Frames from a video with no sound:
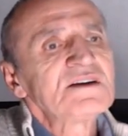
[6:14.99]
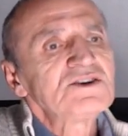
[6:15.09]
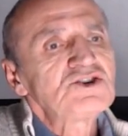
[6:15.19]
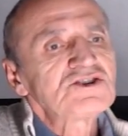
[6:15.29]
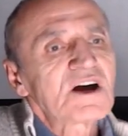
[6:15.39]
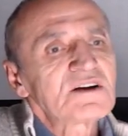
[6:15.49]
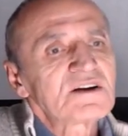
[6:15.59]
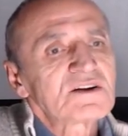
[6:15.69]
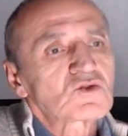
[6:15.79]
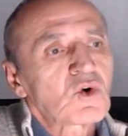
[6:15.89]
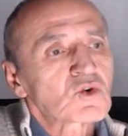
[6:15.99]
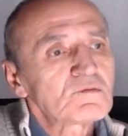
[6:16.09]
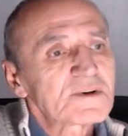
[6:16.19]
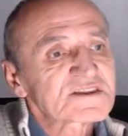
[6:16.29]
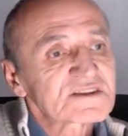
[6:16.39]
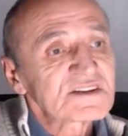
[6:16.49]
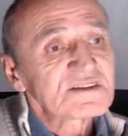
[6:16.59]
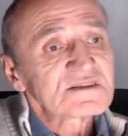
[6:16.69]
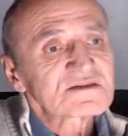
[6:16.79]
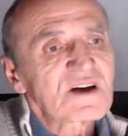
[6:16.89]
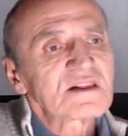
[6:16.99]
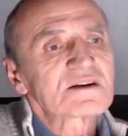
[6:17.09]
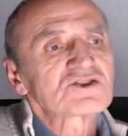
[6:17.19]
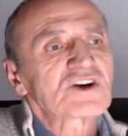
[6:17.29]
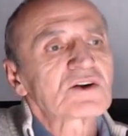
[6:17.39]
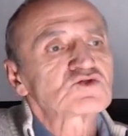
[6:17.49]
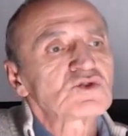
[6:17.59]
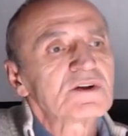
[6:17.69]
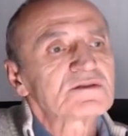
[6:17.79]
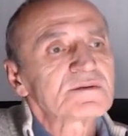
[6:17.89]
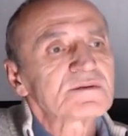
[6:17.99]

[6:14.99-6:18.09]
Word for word: iş yerlerinin korunmasının sağlanacağını söyledi.